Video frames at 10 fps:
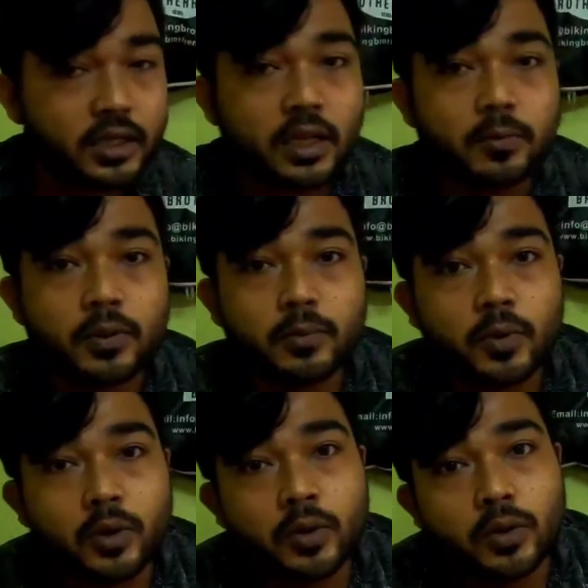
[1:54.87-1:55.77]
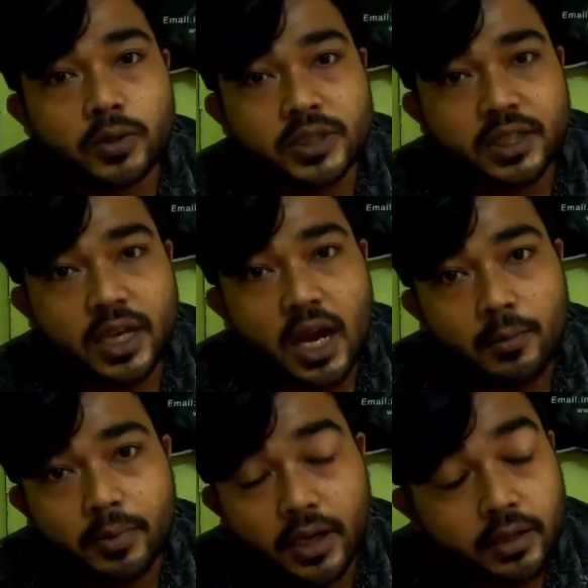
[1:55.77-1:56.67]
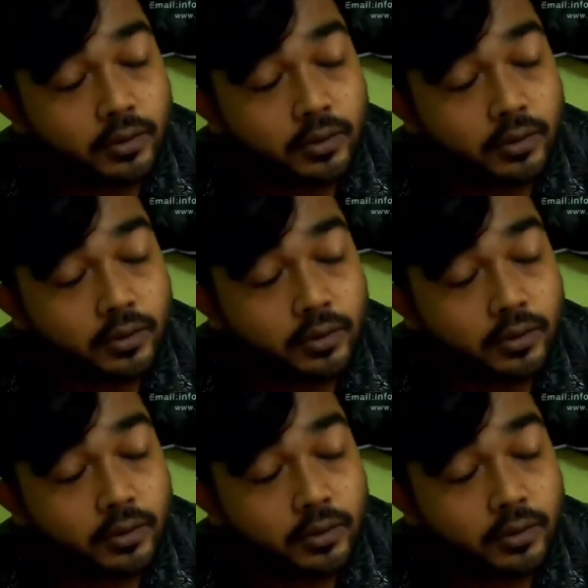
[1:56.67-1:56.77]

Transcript: তারপর মনে হলো যে আপডেট